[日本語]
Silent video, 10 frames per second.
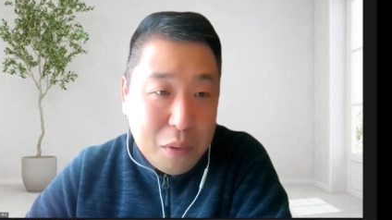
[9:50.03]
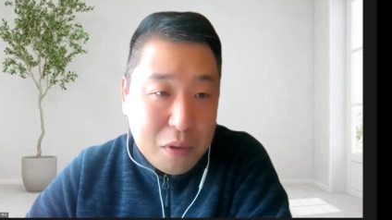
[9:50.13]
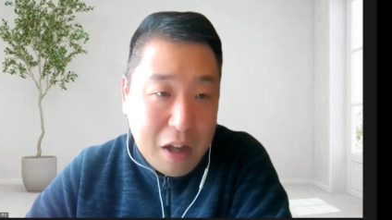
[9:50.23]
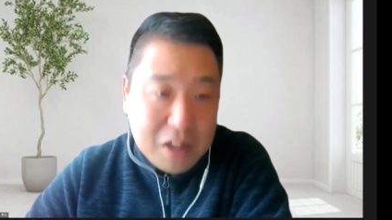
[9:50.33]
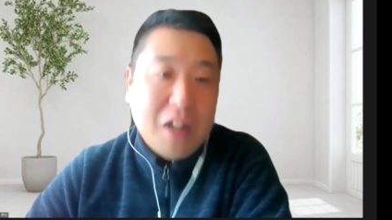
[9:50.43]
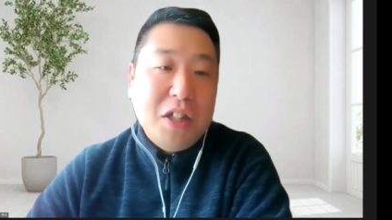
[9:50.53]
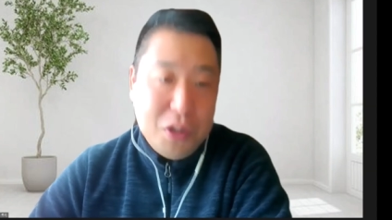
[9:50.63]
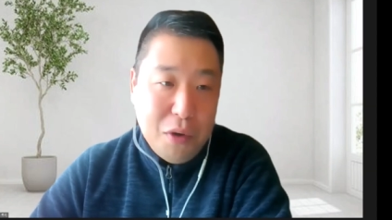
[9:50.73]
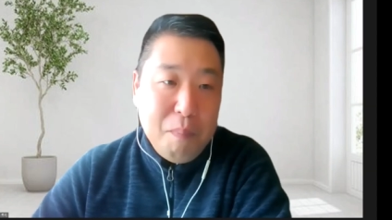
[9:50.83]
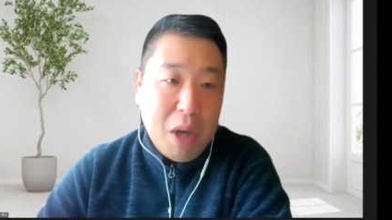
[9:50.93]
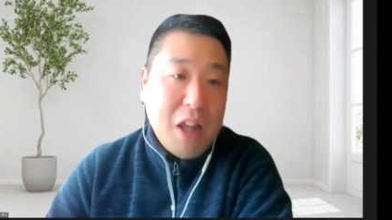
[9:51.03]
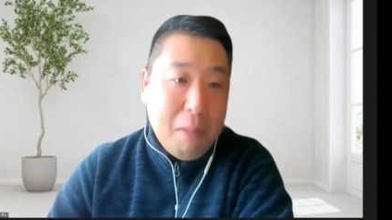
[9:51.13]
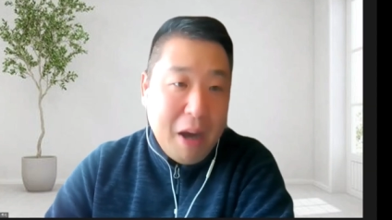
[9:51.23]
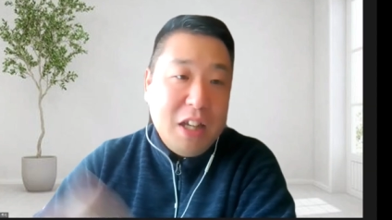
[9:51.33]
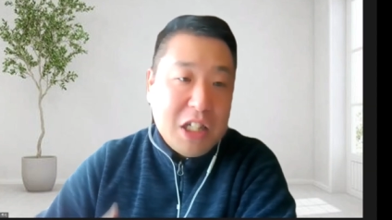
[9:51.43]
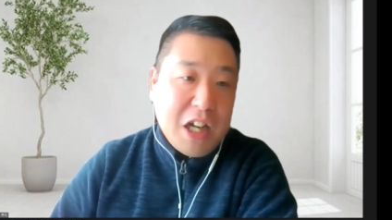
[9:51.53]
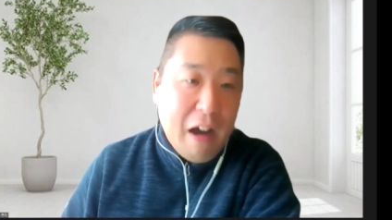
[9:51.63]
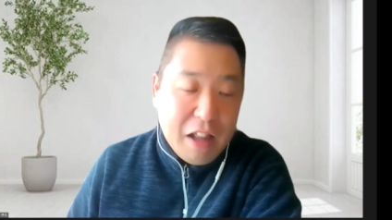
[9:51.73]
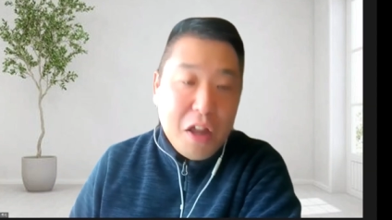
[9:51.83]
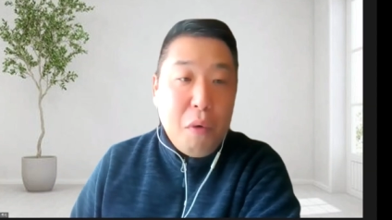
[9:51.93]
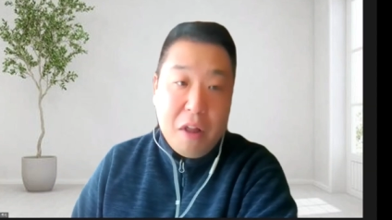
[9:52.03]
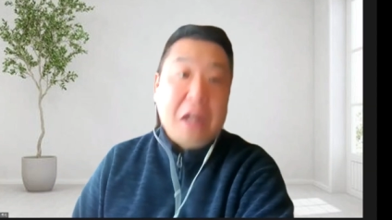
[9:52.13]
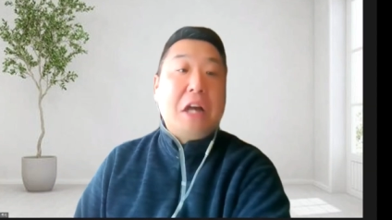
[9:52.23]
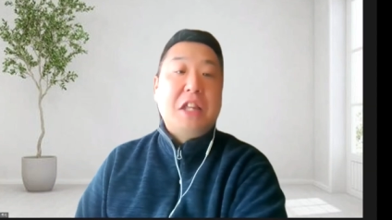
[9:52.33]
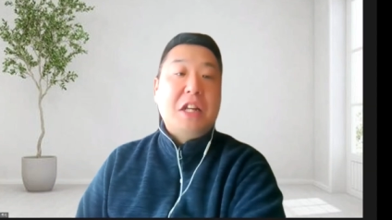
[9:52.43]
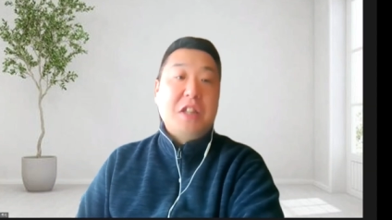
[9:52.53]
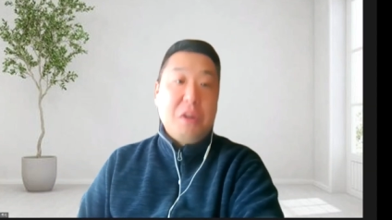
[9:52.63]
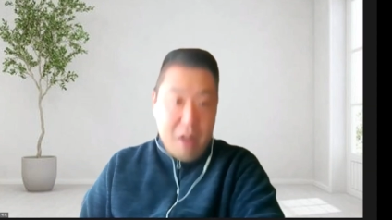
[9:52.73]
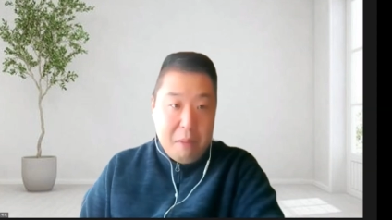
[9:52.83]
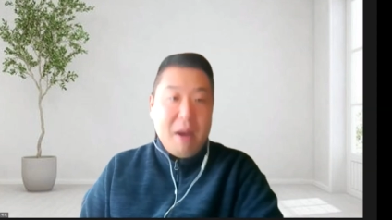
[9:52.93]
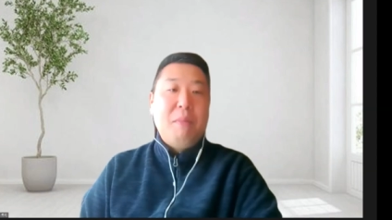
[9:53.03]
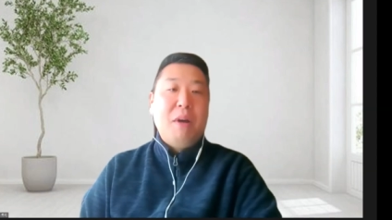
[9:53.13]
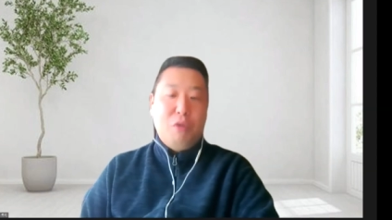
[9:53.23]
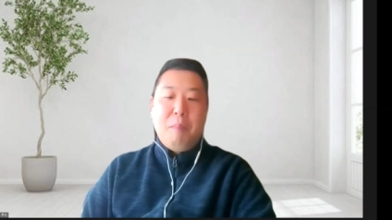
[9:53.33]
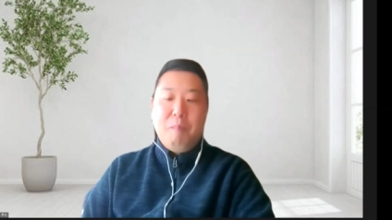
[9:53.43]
だったんですよまあたまにしか帰ってこれなかったですけどね前までは